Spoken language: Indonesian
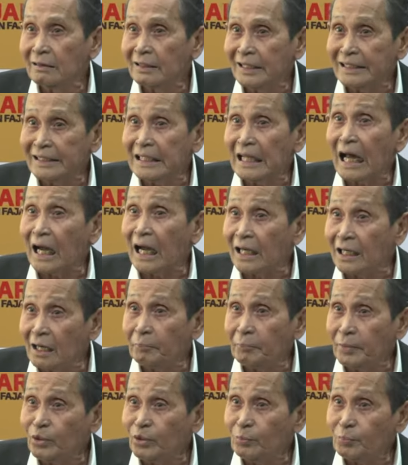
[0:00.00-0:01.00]
Kita anggap
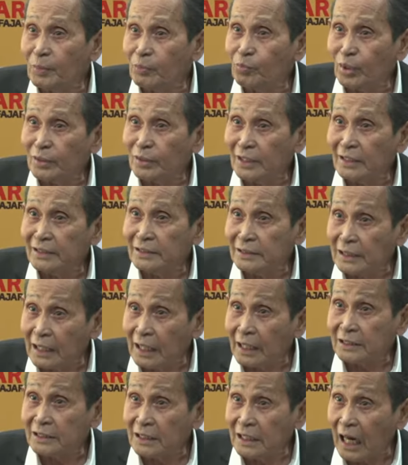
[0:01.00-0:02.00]
itu perbuatan
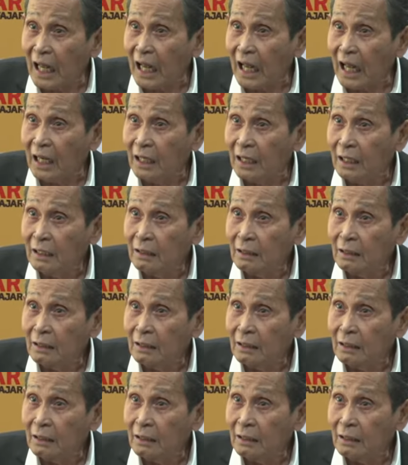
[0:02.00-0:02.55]
tercela